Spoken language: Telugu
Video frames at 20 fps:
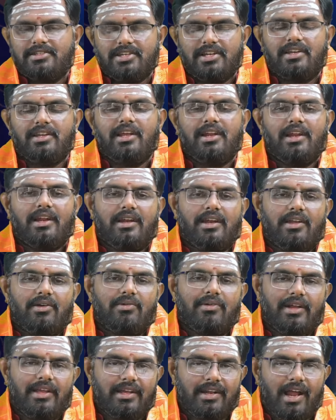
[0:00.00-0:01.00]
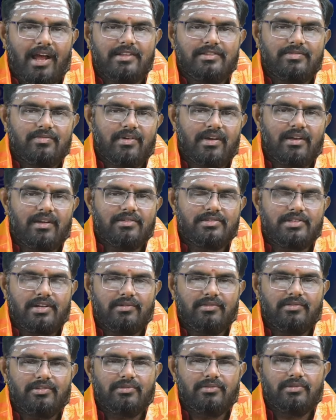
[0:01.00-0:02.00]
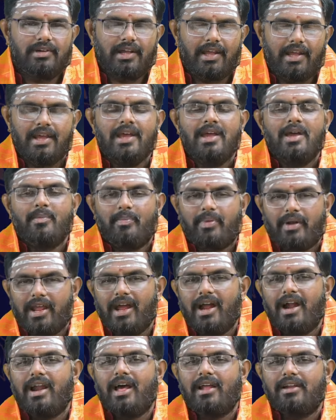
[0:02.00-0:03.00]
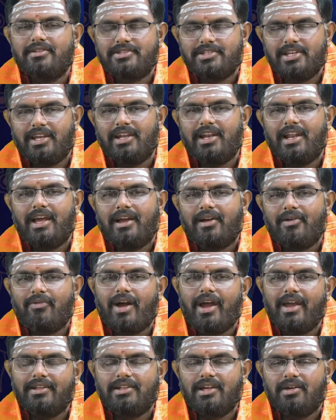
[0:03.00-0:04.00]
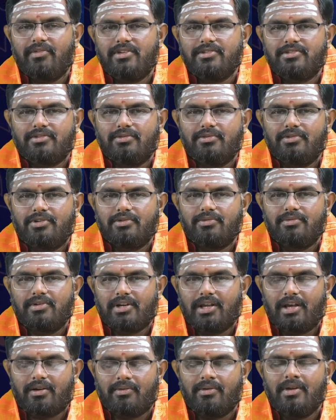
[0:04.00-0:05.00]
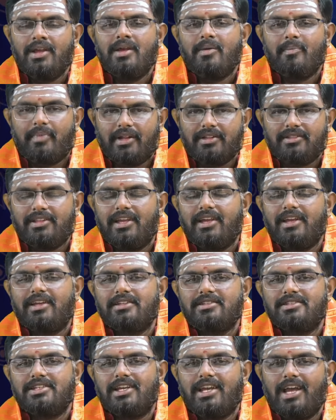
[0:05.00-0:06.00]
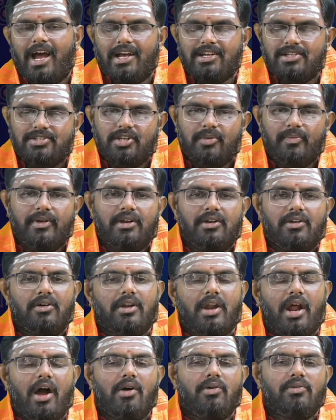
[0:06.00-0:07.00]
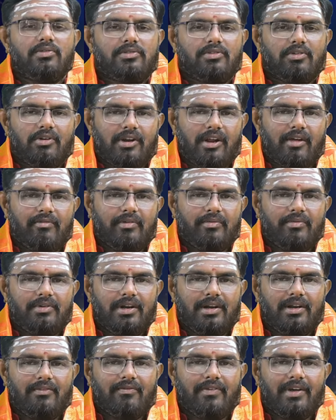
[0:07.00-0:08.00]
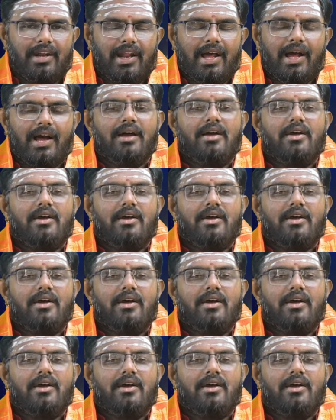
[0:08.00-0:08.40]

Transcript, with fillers: చర్యలన్నీ కూడా ఈ రాశి వారిలో జరుగుతూ ఉంటాయి ప్రయాణాలు చేయలేక వాయిదా వేసుకుంటూ ఉంటారు ప్రత్యేకించి అష్టమంలో రాహుతో రవి ఉండడం వల్ల